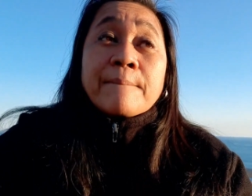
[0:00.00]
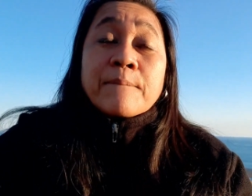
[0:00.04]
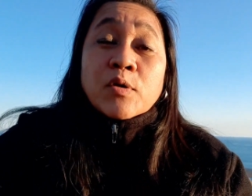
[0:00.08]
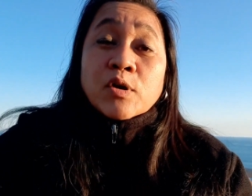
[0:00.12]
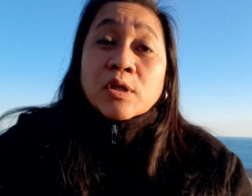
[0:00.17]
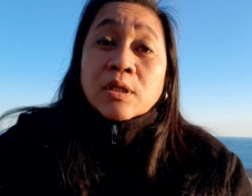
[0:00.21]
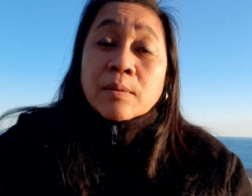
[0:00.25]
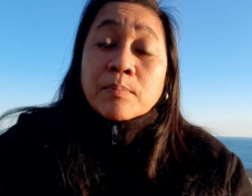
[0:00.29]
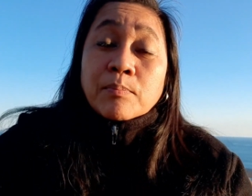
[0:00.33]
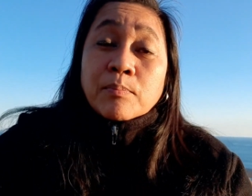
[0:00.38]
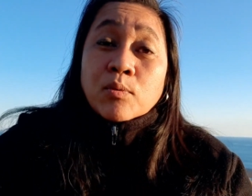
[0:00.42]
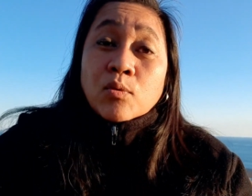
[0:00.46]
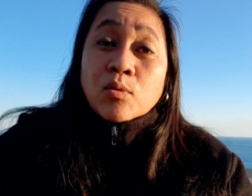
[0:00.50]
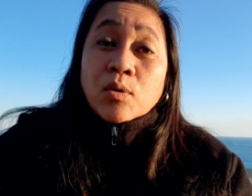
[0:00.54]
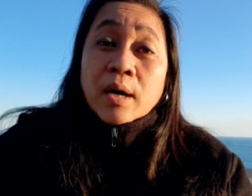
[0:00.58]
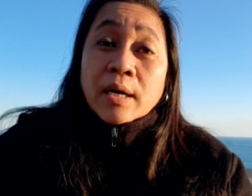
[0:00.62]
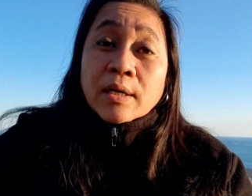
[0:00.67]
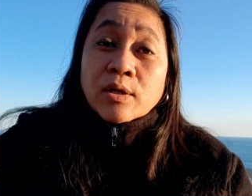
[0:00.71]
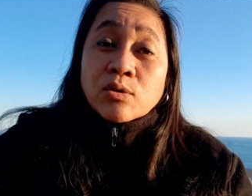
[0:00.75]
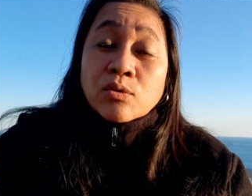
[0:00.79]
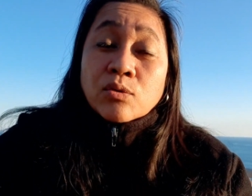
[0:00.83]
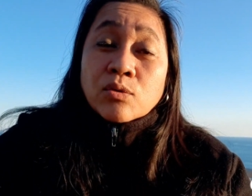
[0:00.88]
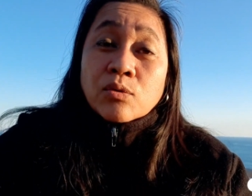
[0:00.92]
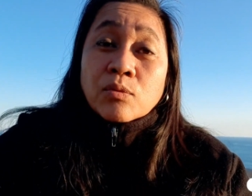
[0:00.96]
pwede po
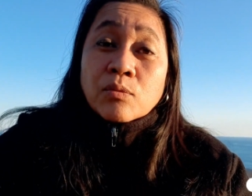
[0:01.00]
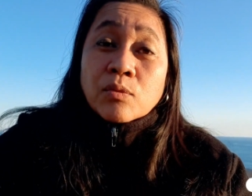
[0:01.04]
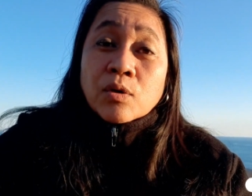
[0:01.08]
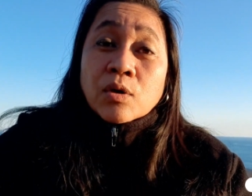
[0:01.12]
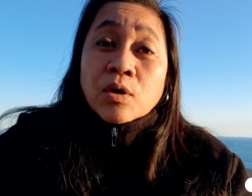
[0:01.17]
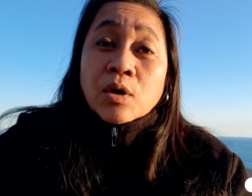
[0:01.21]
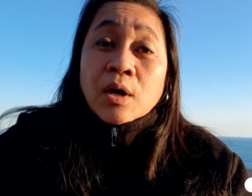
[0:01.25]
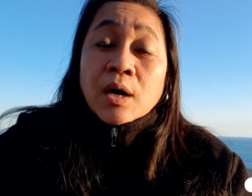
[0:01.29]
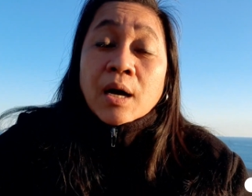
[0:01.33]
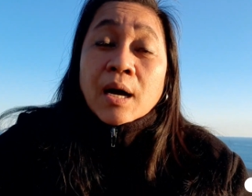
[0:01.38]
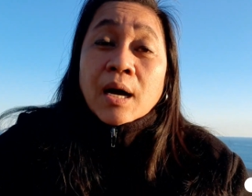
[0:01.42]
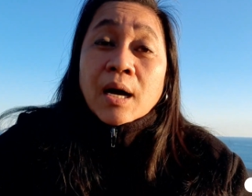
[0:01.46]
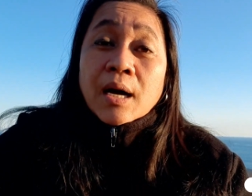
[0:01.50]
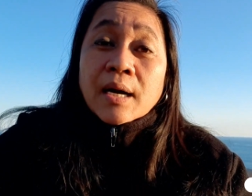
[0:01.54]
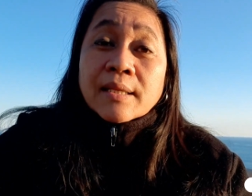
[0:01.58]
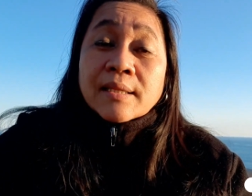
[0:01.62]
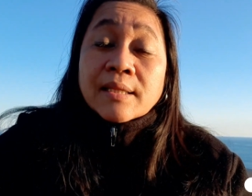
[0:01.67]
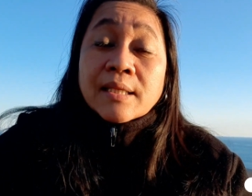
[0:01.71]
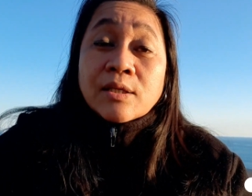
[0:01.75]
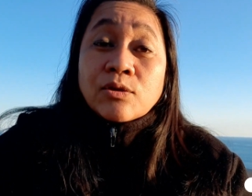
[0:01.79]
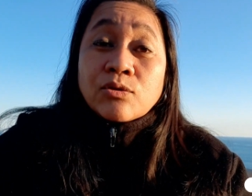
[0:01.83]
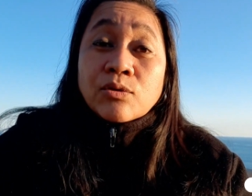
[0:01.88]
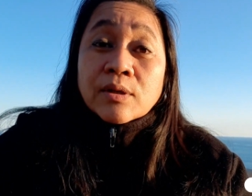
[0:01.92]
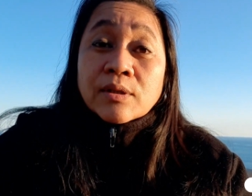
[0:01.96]
kayong Uh,
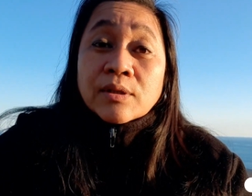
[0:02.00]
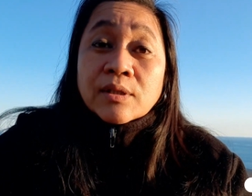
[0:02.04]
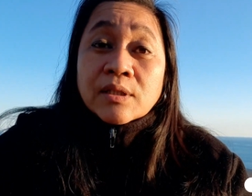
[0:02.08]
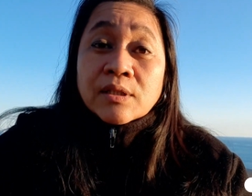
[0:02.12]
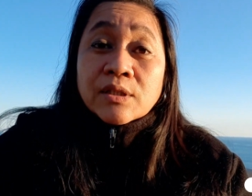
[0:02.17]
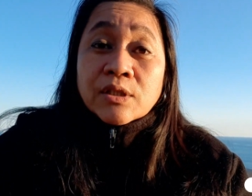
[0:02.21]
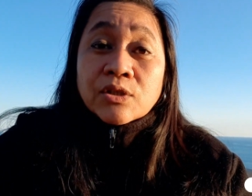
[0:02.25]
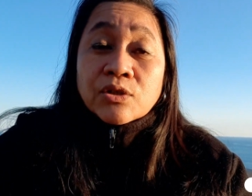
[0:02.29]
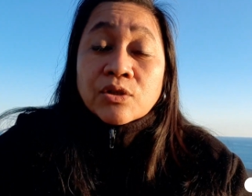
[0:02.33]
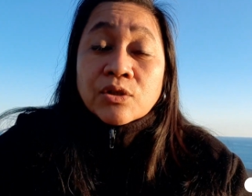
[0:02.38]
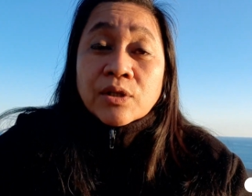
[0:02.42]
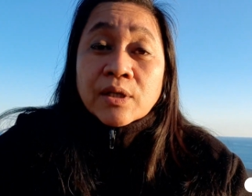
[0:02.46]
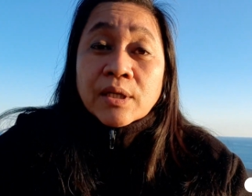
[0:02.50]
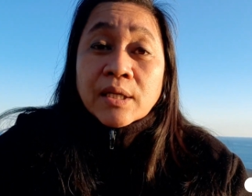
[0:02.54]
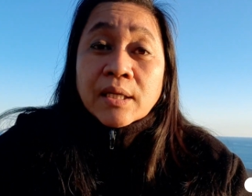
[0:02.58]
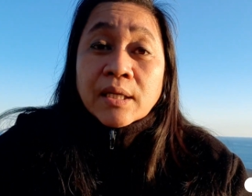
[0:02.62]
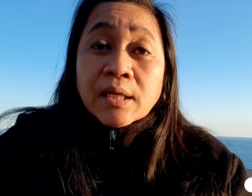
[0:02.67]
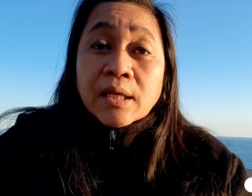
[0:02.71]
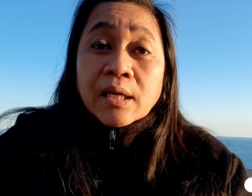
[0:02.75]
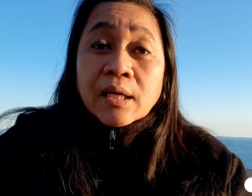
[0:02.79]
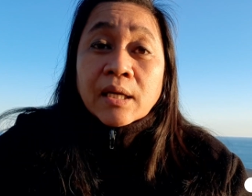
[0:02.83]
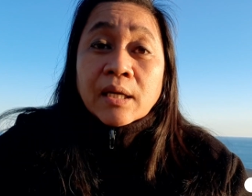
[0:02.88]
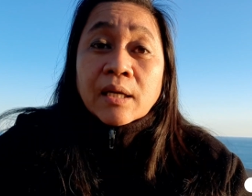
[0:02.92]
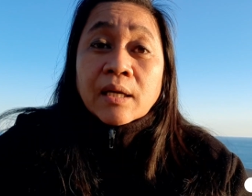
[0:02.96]
dito kasi sa
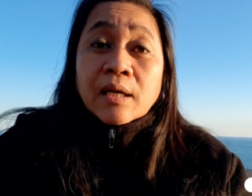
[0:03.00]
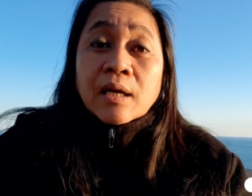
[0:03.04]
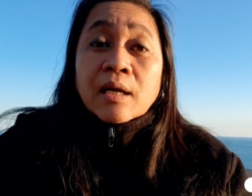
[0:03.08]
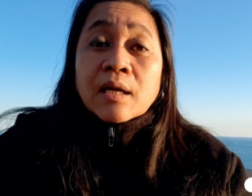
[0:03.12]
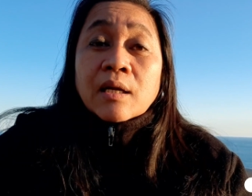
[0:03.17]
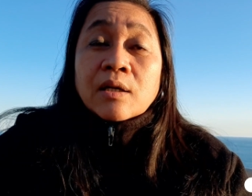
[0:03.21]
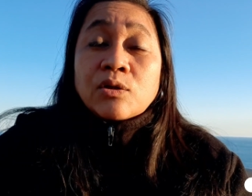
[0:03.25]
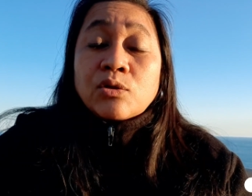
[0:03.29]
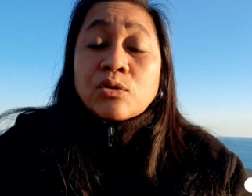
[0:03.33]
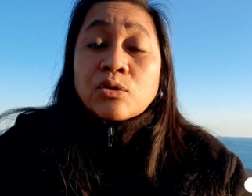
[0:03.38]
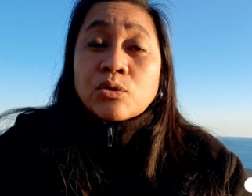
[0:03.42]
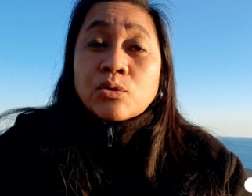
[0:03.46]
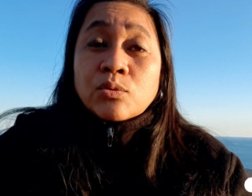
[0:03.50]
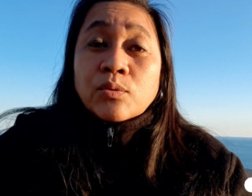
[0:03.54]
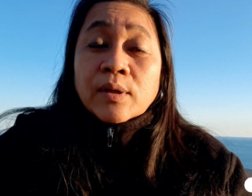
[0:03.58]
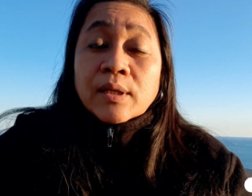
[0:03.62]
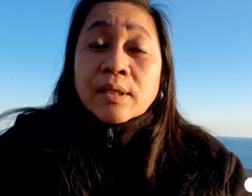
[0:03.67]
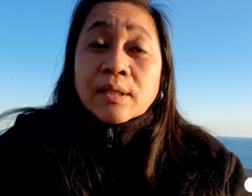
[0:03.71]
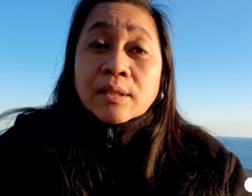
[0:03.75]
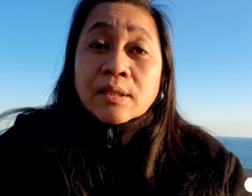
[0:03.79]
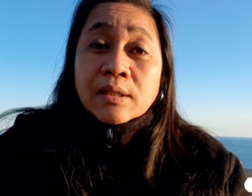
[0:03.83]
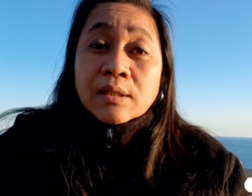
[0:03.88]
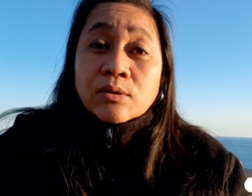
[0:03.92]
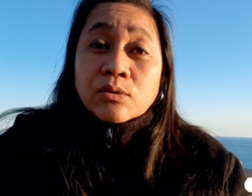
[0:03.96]
Turkey,
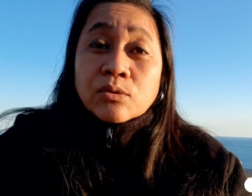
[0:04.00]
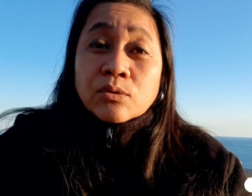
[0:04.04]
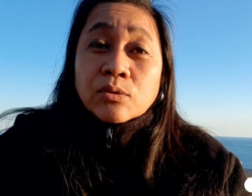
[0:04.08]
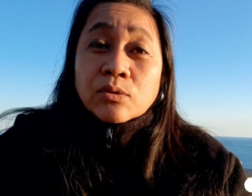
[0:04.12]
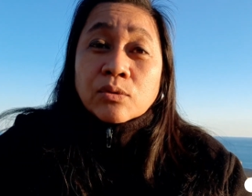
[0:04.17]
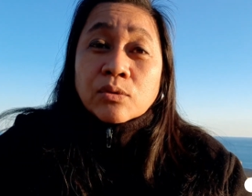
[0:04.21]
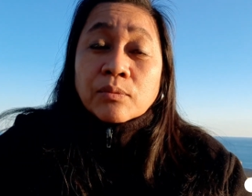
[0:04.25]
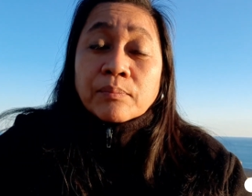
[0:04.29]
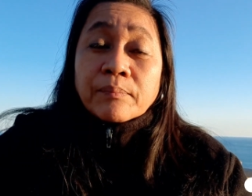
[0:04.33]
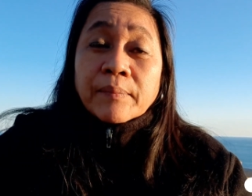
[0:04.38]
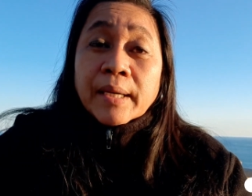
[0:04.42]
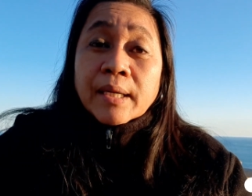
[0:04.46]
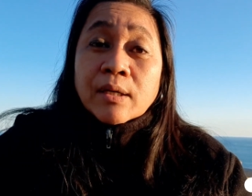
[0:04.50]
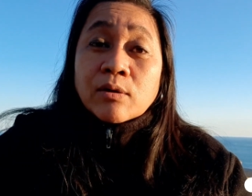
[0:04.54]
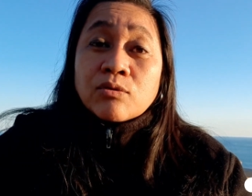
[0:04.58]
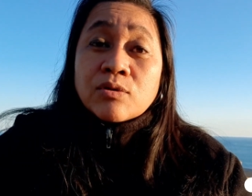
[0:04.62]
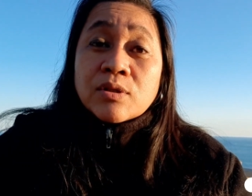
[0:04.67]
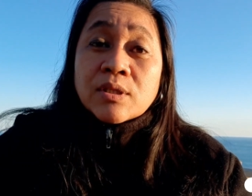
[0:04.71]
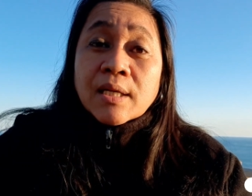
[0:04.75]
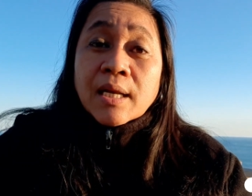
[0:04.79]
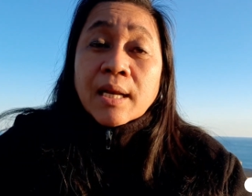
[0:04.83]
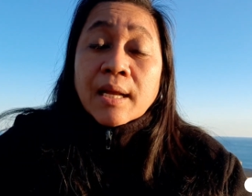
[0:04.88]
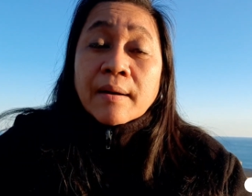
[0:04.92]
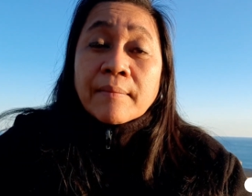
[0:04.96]
usually dito meron
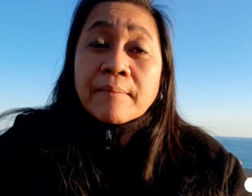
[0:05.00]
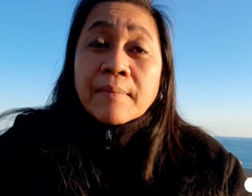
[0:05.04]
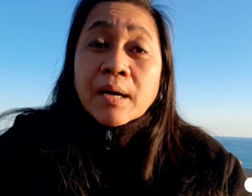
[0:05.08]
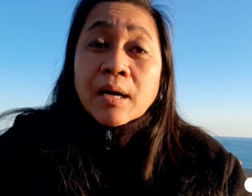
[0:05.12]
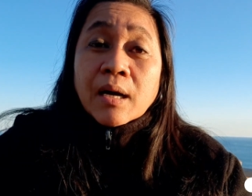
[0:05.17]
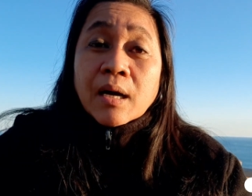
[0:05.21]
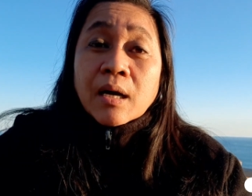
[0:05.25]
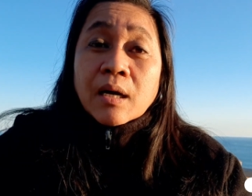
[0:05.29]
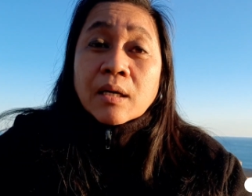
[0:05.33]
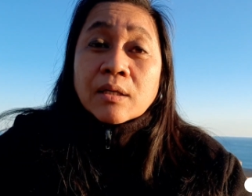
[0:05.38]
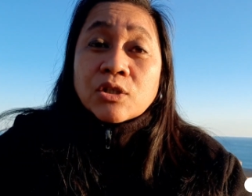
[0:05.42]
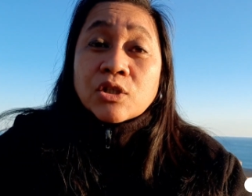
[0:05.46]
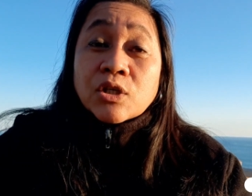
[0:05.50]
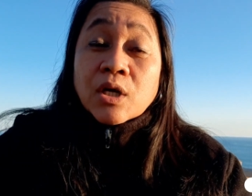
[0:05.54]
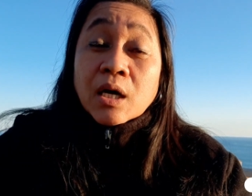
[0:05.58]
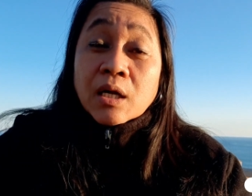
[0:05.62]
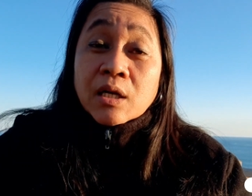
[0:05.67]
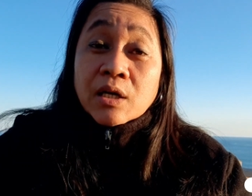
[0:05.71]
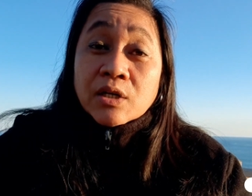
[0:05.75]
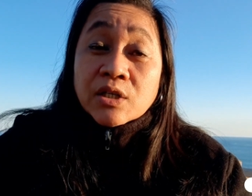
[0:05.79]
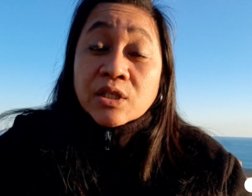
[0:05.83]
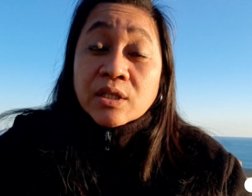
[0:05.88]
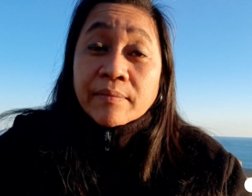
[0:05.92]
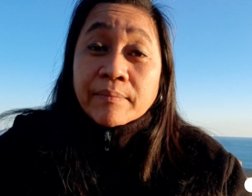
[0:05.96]
silang mga
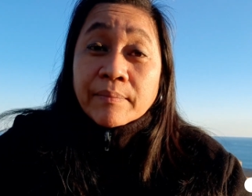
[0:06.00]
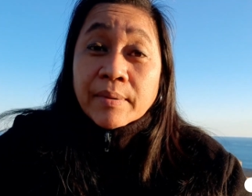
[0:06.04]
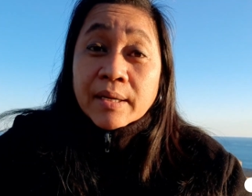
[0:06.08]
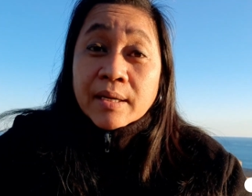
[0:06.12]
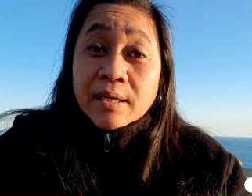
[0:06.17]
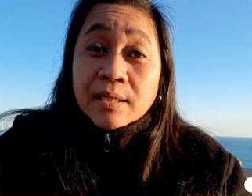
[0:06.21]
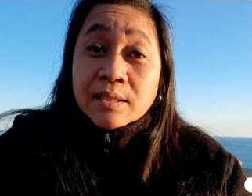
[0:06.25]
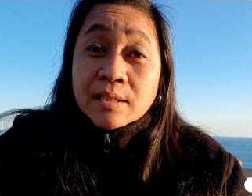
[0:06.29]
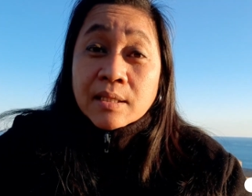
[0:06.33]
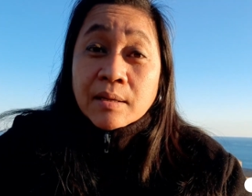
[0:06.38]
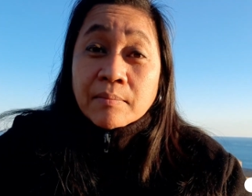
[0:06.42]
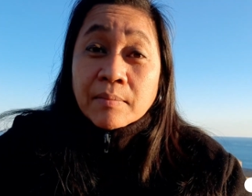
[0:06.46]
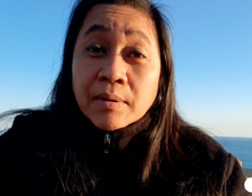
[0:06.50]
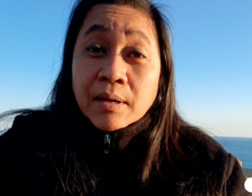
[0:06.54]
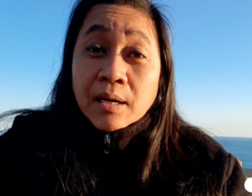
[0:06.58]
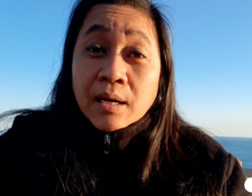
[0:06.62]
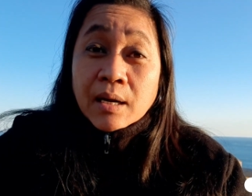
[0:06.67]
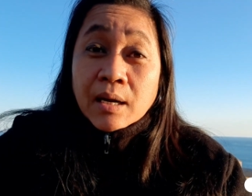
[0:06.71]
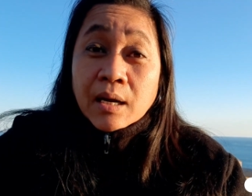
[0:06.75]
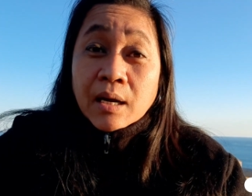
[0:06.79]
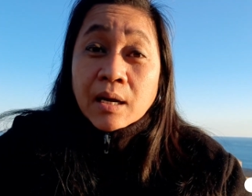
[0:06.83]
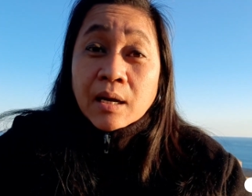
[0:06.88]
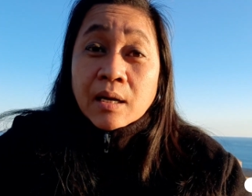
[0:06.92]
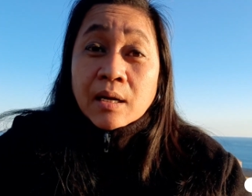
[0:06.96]
scholarship para sa
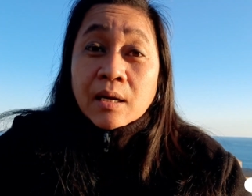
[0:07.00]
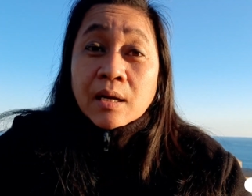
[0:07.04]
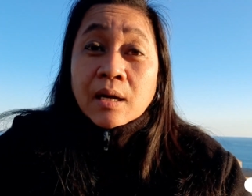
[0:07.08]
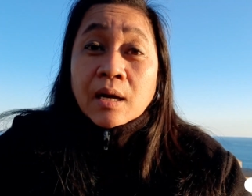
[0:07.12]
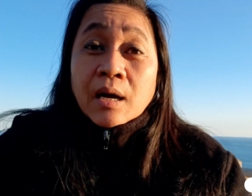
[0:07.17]
mga